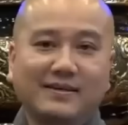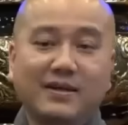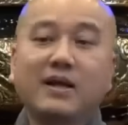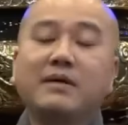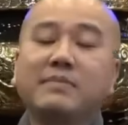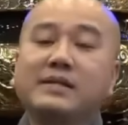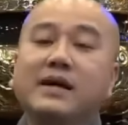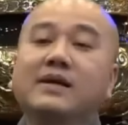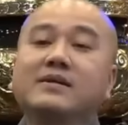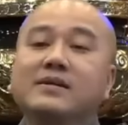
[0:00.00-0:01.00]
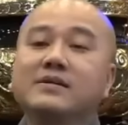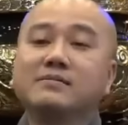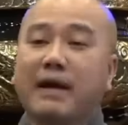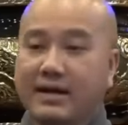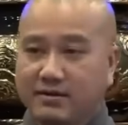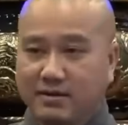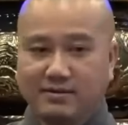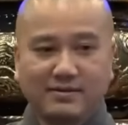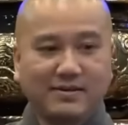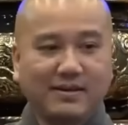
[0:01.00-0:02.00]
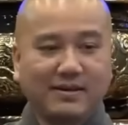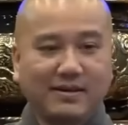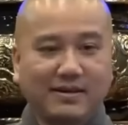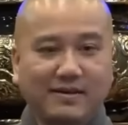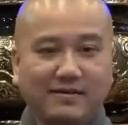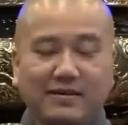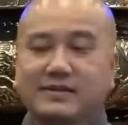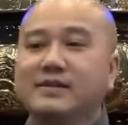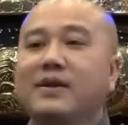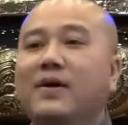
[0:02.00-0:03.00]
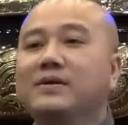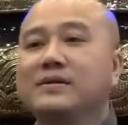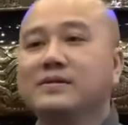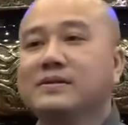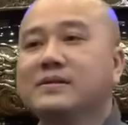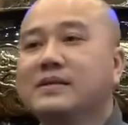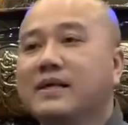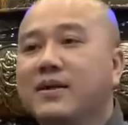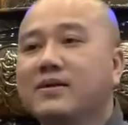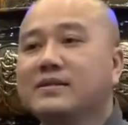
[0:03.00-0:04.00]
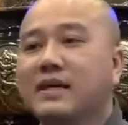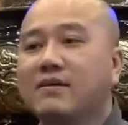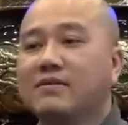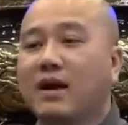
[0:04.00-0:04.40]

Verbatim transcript: Đó là mình gần cái lương bằng đó. Và xin lỗi, người xưa ta nói sao?